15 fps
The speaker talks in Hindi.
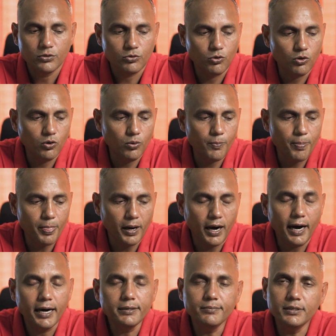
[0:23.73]
तो
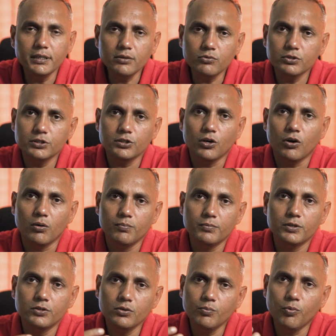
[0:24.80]
आज मैं ना कुछ
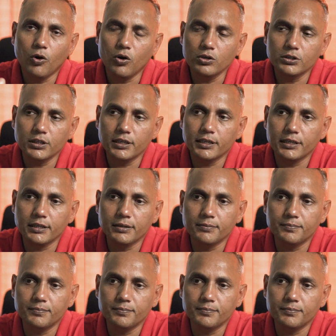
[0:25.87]
यू ना बहुत सारी